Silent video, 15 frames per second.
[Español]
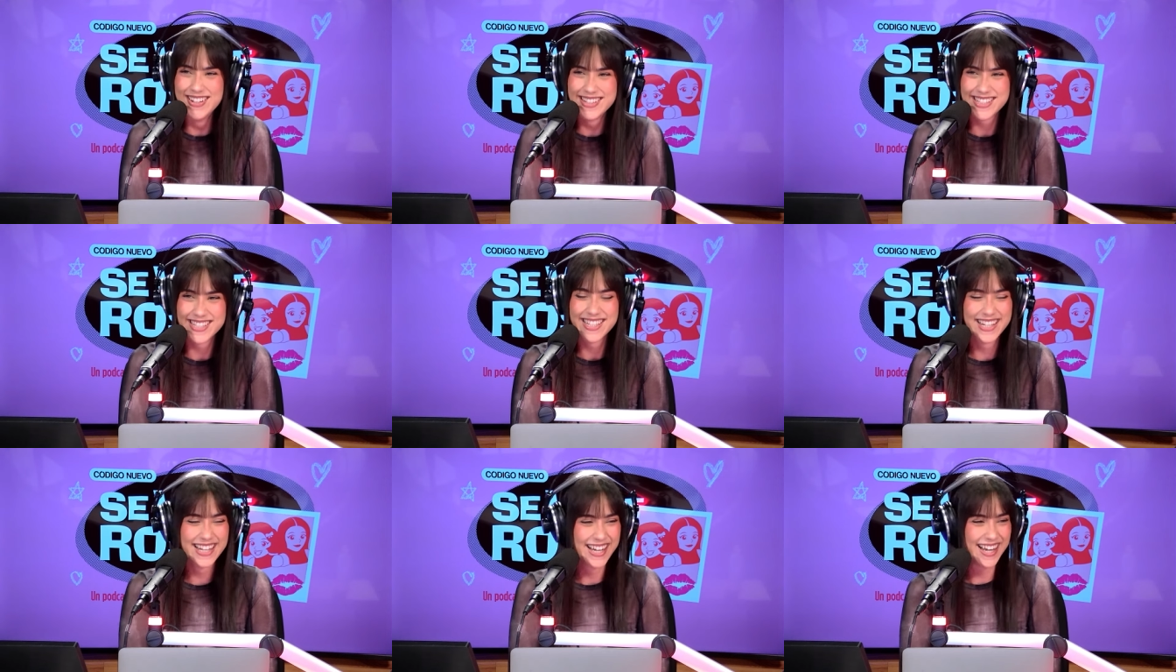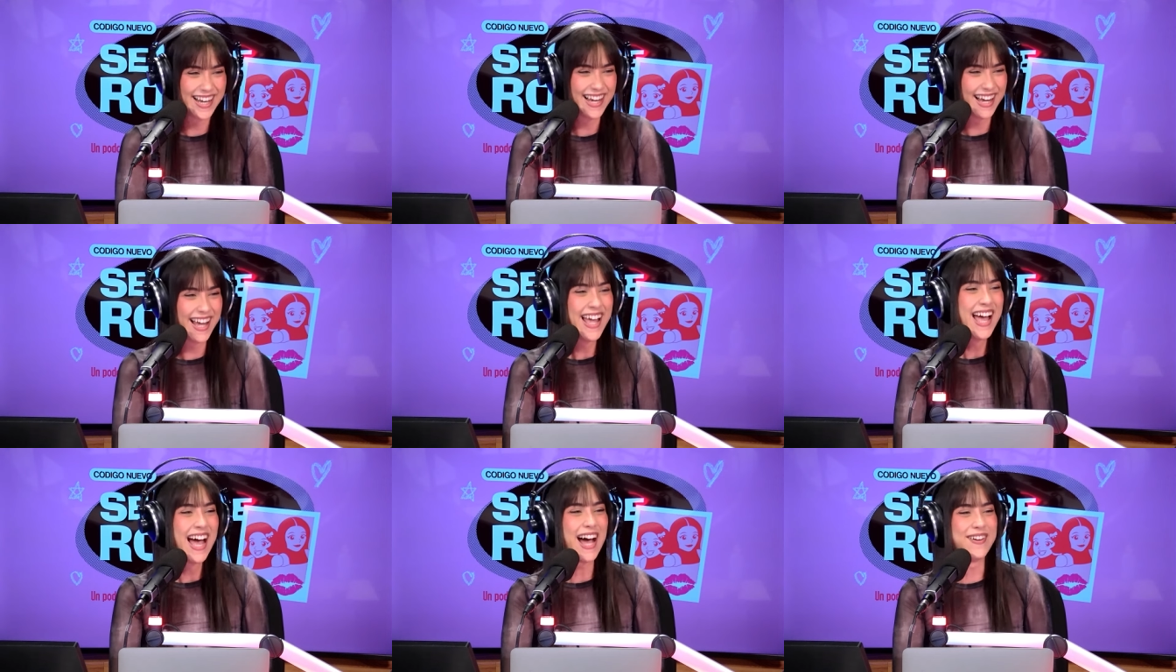Total. ¿Te
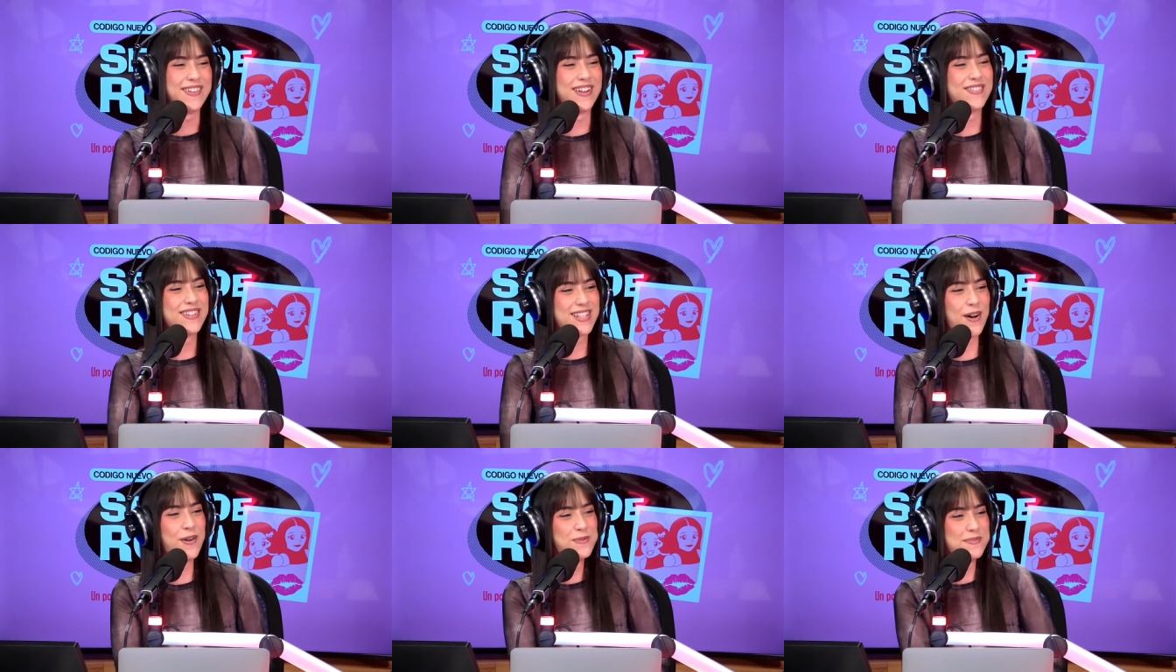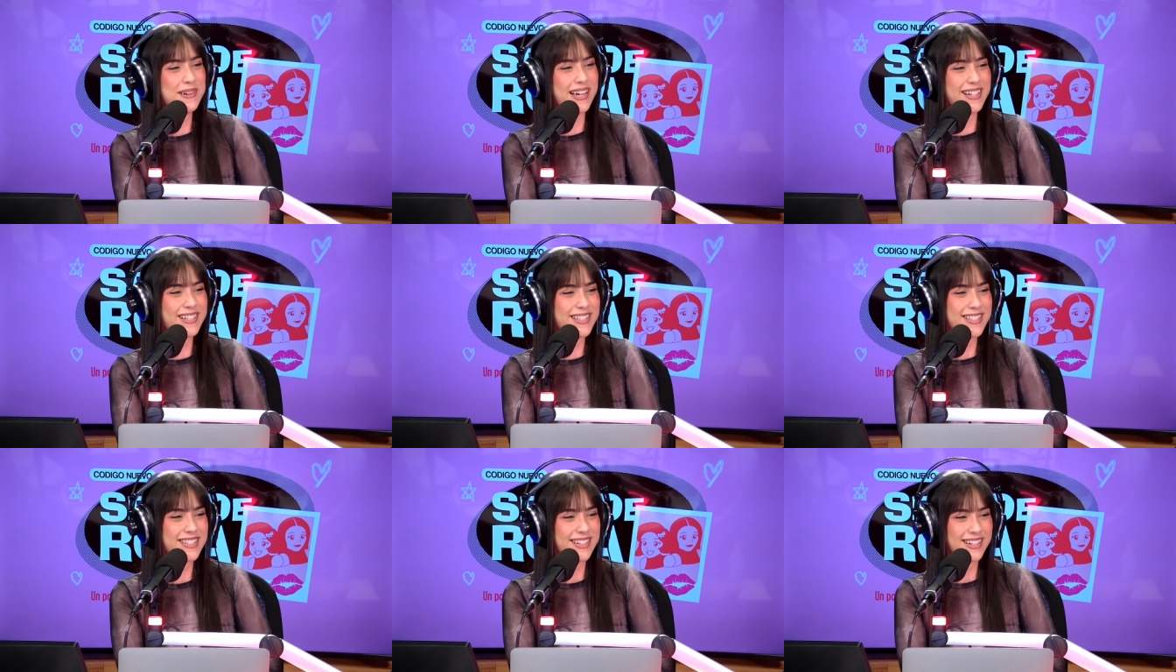apetece Hablamos un
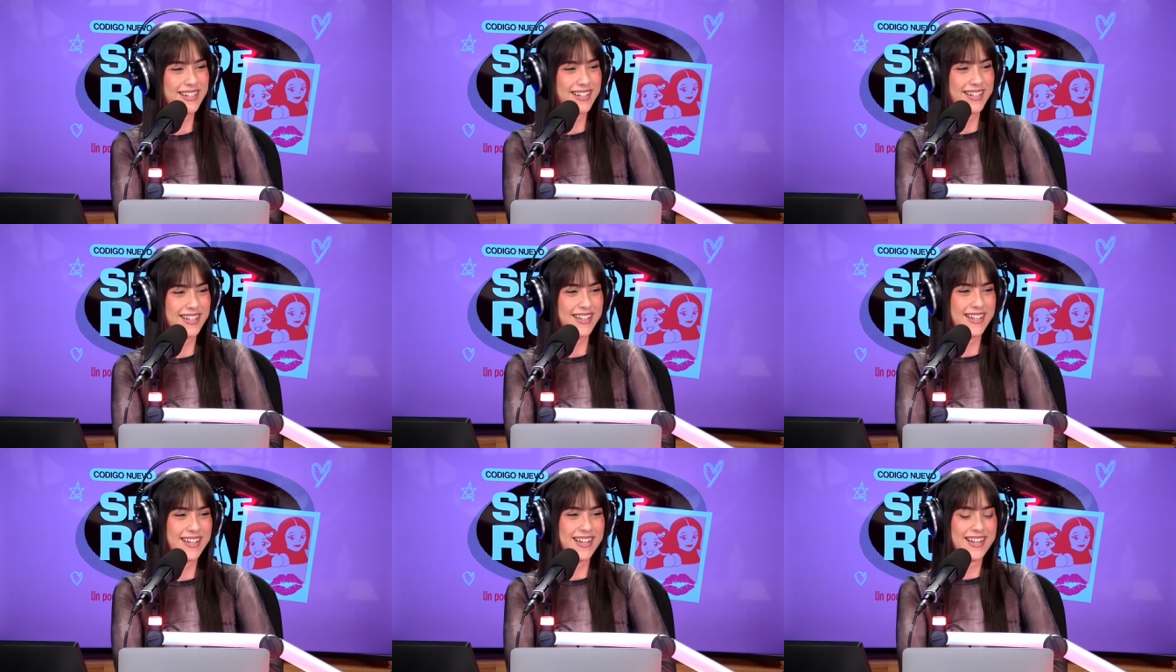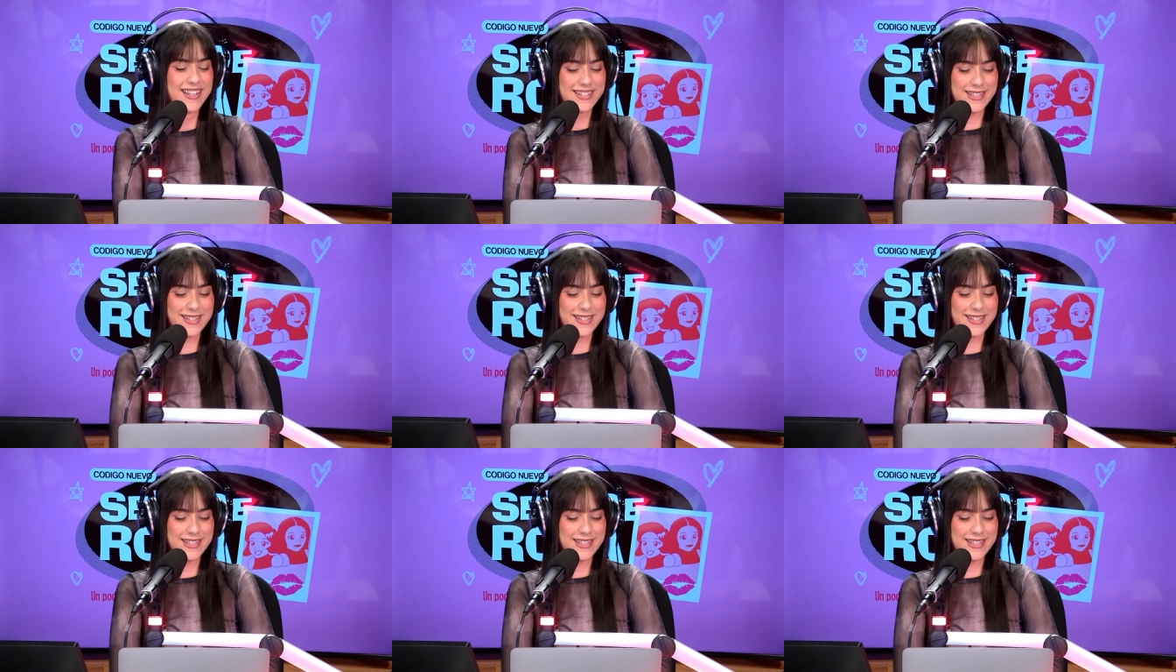tema que tienes ahora o no?